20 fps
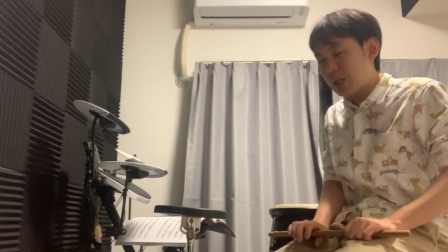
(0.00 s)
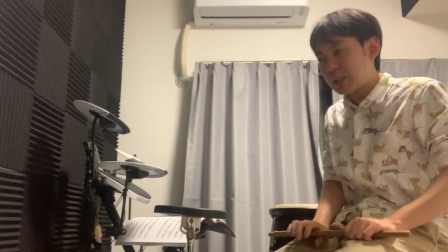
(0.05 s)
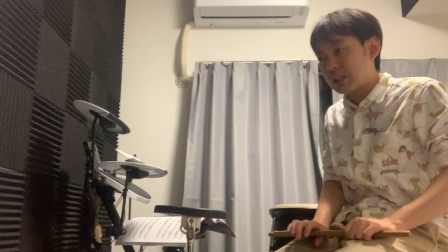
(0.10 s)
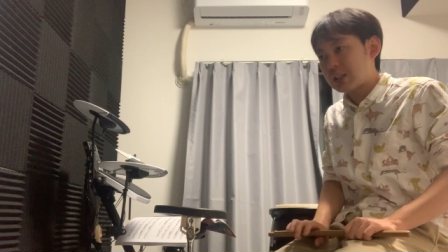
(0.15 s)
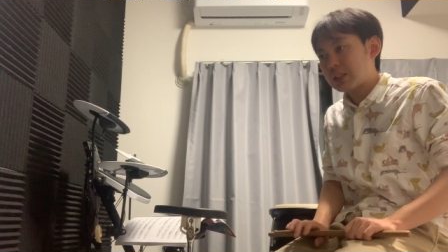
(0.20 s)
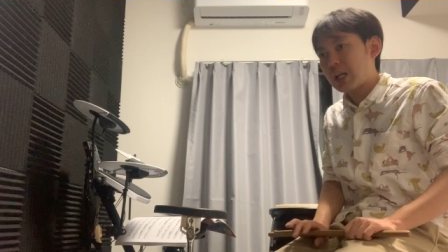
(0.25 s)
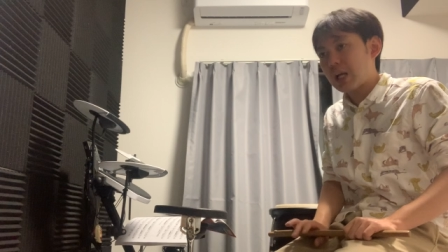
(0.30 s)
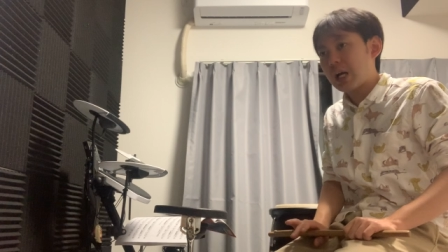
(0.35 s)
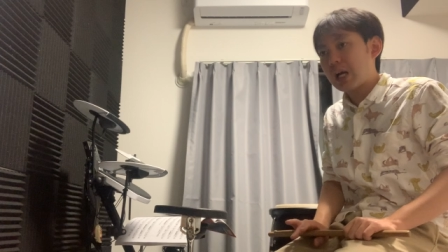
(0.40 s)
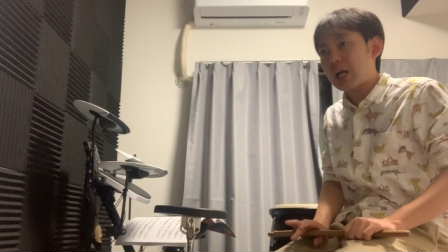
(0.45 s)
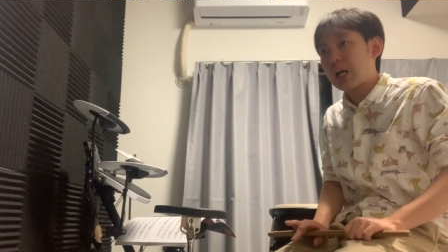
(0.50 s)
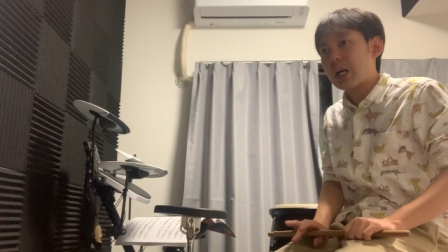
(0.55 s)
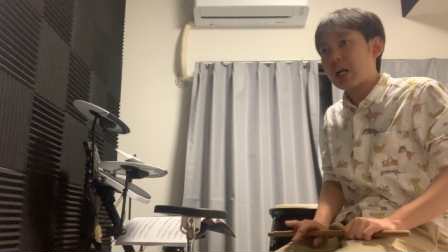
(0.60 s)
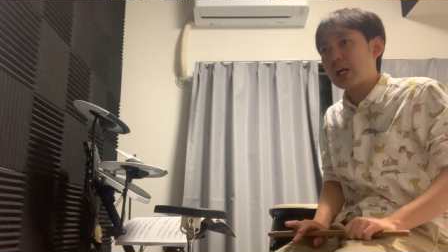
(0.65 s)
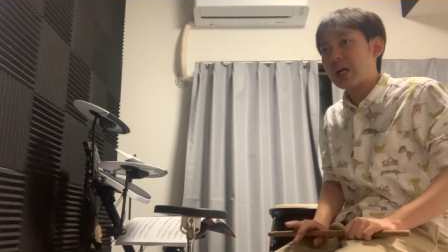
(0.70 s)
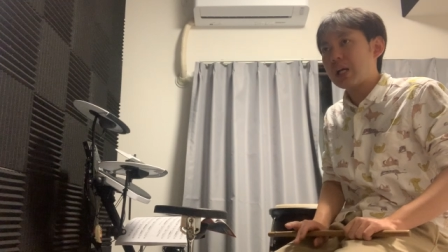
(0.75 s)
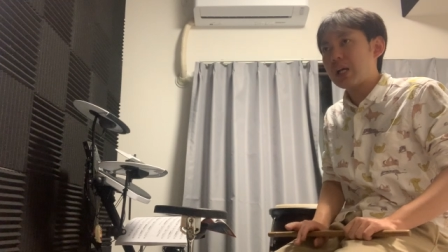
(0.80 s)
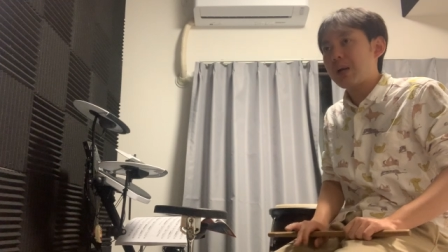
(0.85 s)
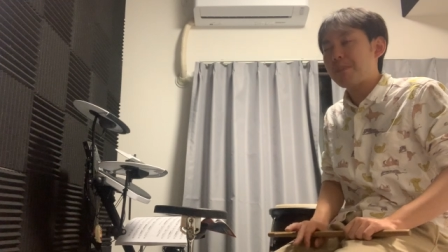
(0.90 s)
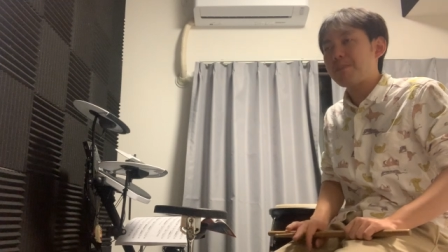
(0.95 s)
なかな
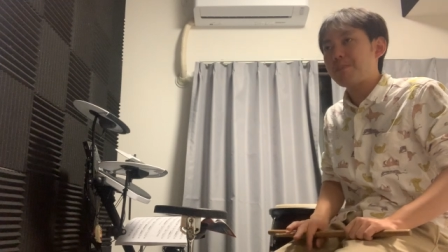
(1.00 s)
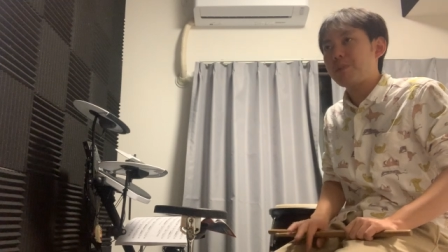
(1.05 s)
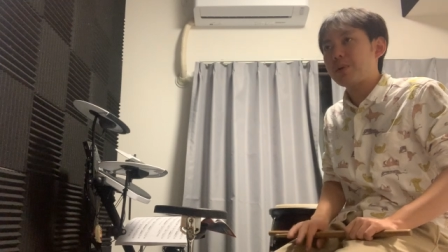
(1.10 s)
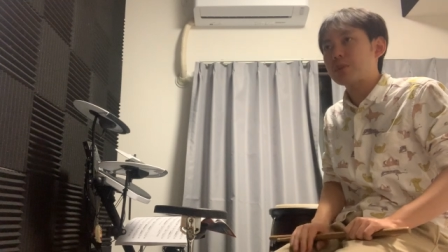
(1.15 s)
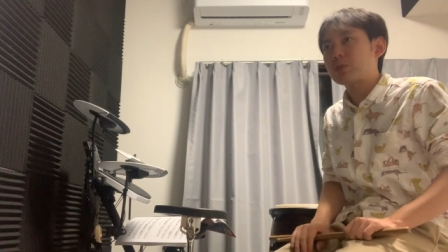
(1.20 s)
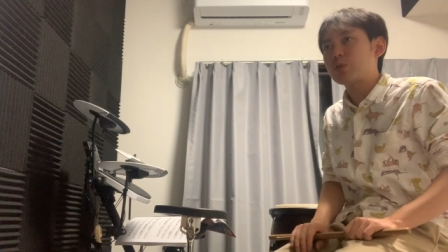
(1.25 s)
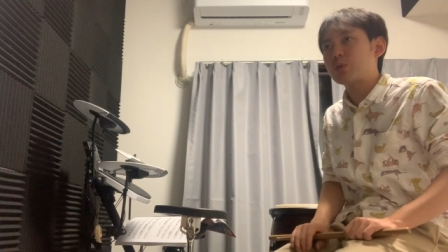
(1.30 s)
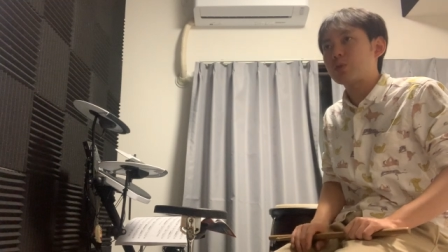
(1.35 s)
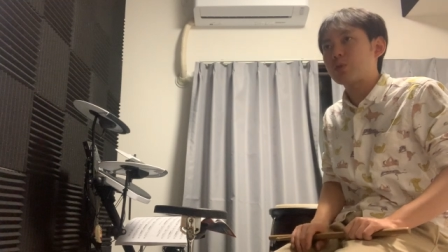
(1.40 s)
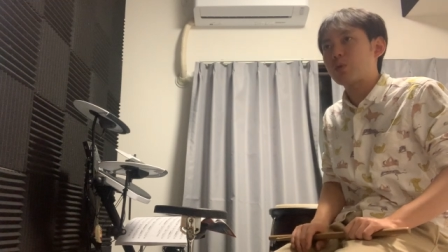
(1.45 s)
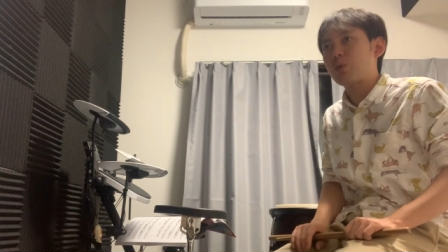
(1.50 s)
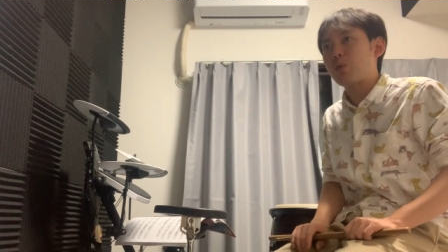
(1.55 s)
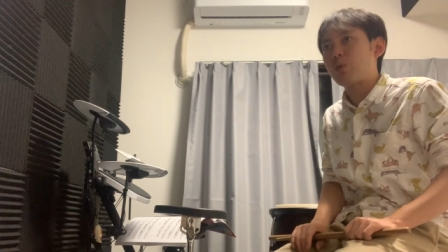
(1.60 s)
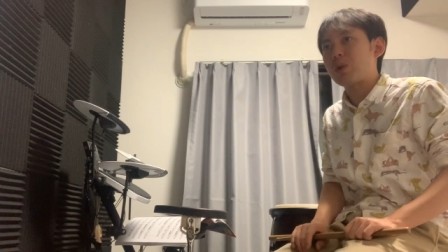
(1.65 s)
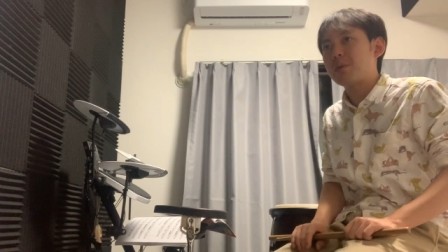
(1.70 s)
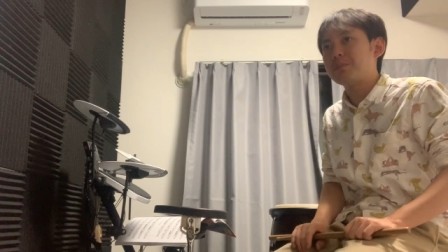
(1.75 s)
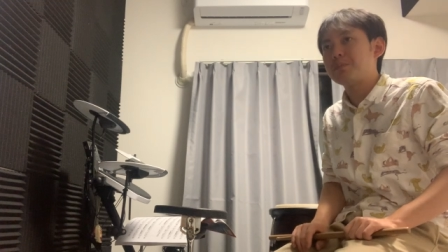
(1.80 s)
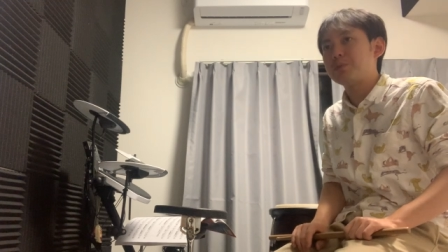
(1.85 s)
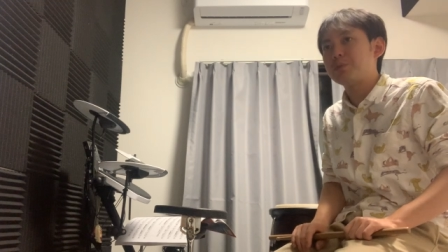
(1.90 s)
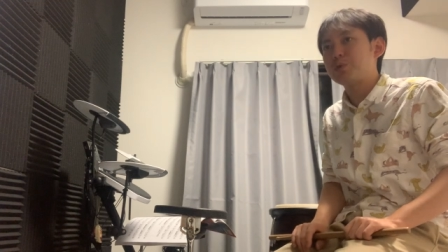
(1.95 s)
かやっぱちょっとこ
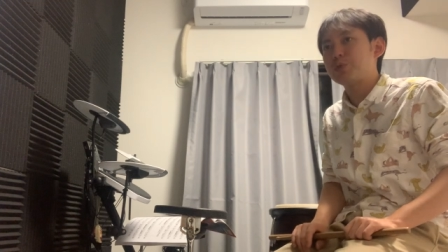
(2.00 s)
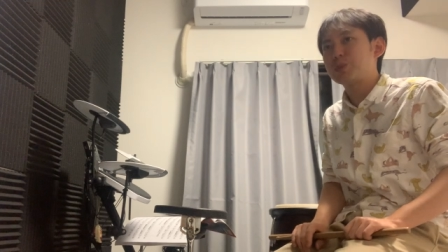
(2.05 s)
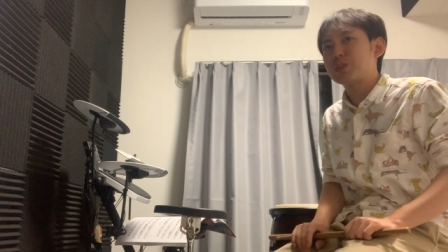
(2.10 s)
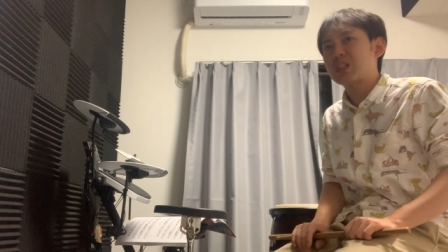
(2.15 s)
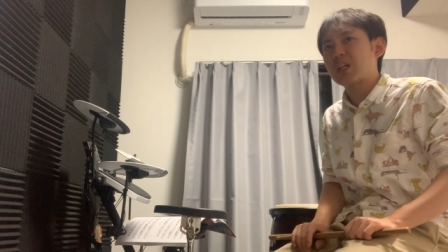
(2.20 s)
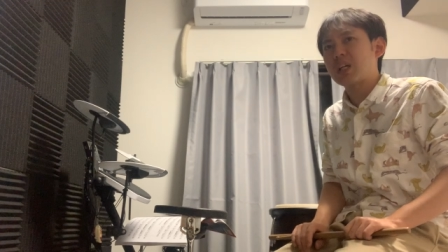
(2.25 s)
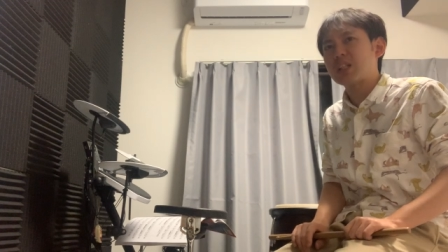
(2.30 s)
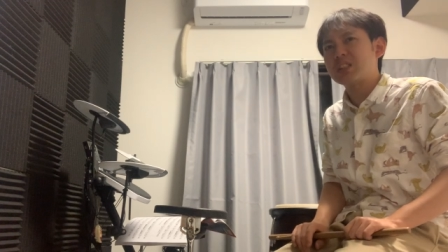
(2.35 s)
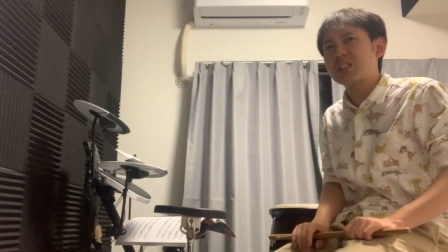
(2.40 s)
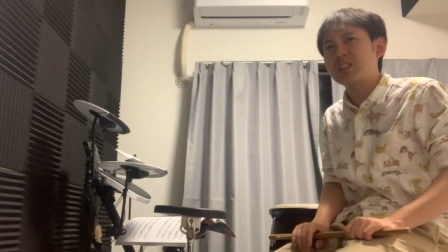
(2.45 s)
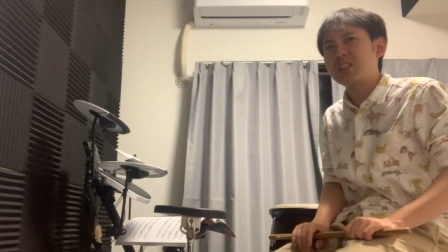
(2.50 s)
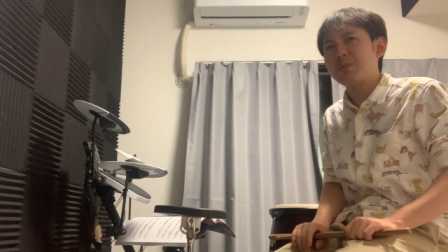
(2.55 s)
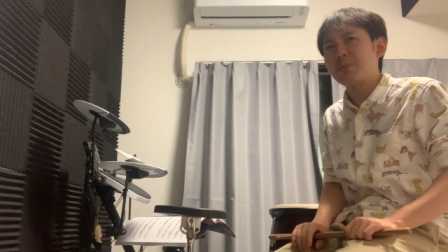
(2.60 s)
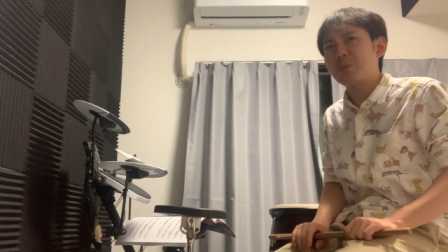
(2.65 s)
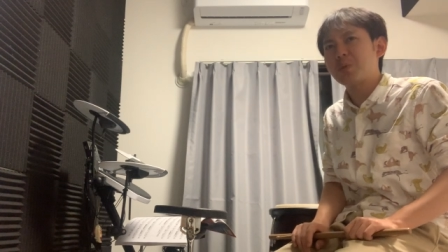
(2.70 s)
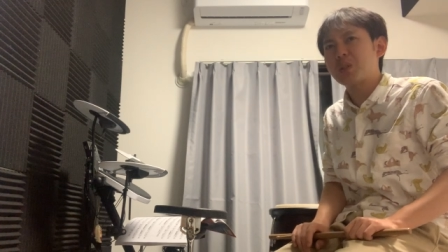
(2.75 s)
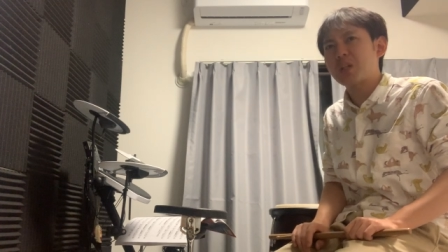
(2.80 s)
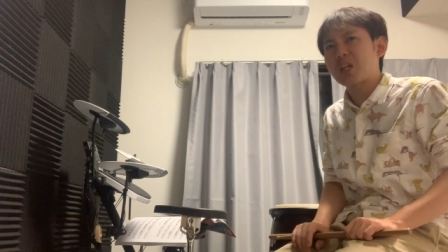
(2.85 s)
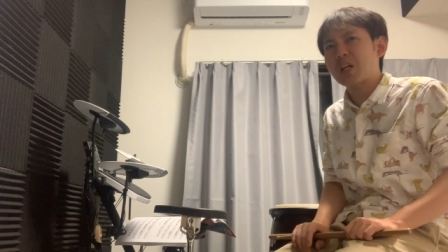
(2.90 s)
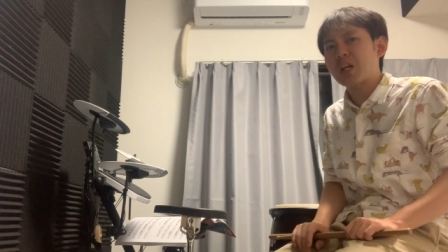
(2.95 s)
れ難しい
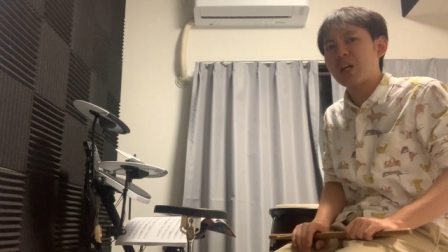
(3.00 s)
問題、